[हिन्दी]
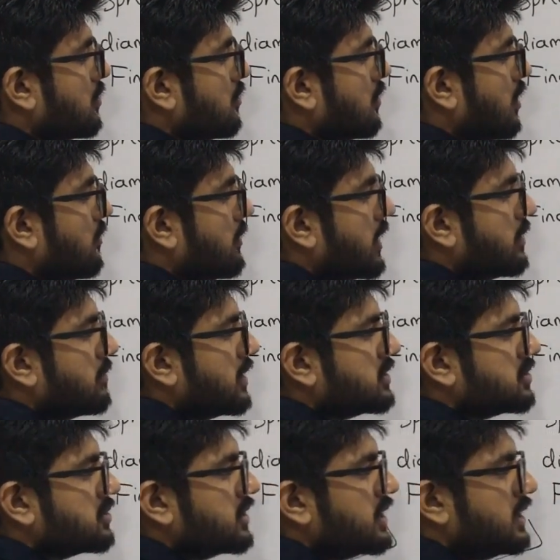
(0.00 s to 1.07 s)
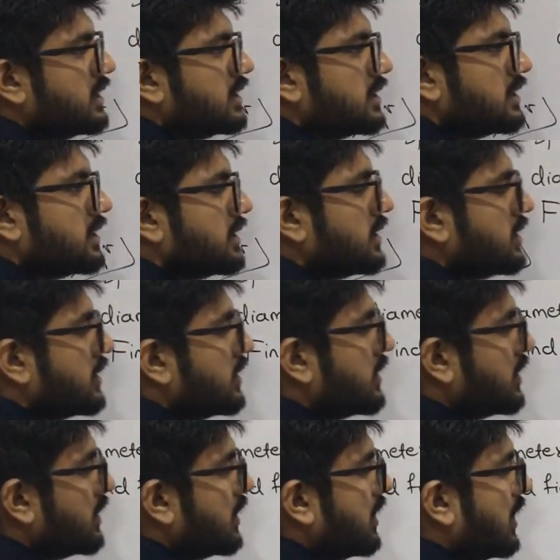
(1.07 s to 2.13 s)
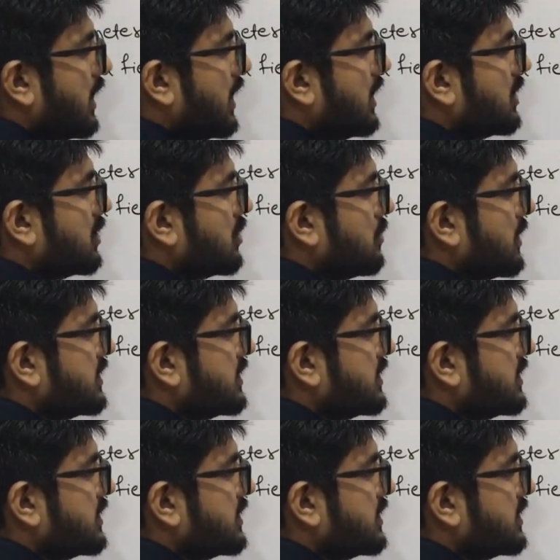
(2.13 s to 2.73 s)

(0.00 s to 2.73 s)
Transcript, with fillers: वो हमारे पास हो गई एट क्यू बाय